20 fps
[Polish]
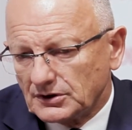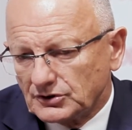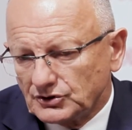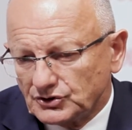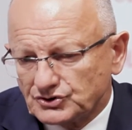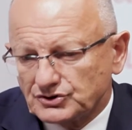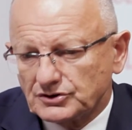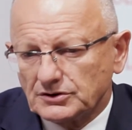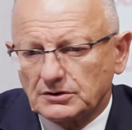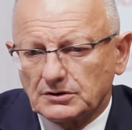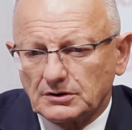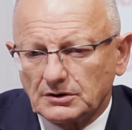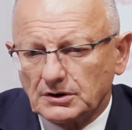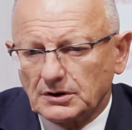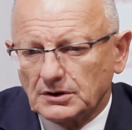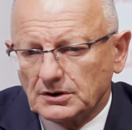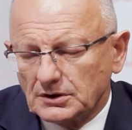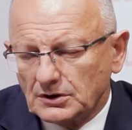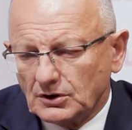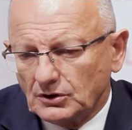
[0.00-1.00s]
i że
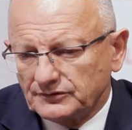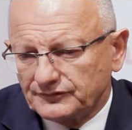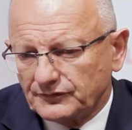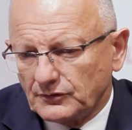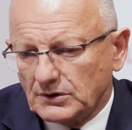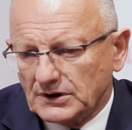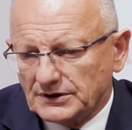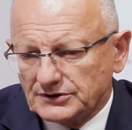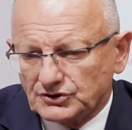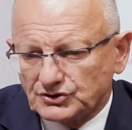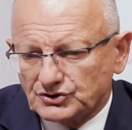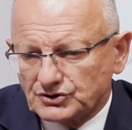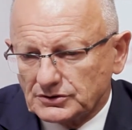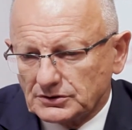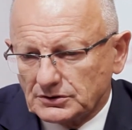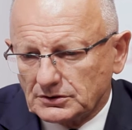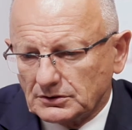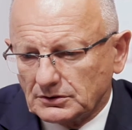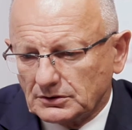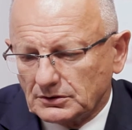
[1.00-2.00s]
odwołanie
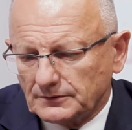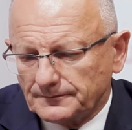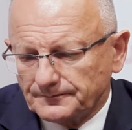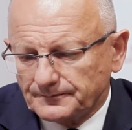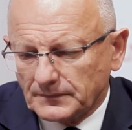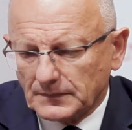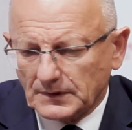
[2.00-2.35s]
się do